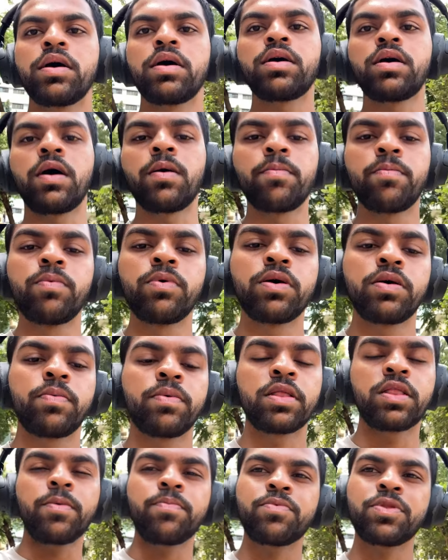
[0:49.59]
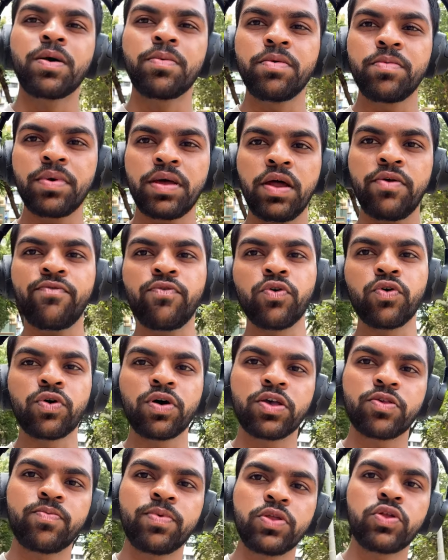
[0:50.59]
अब मतलब तभी मेरा
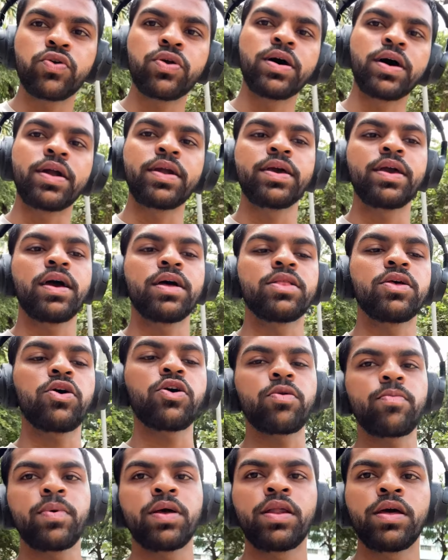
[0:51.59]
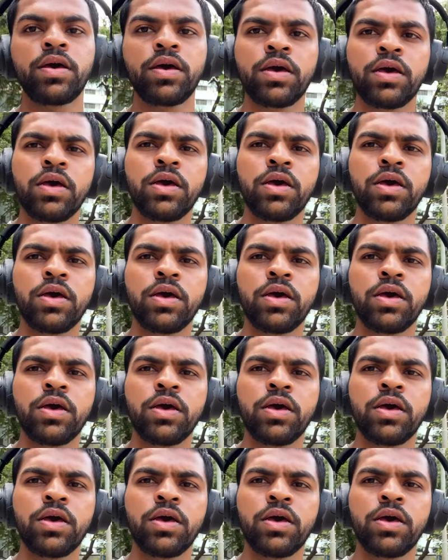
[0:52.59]
फोकस भी थोड़ा हट गया था और मैंने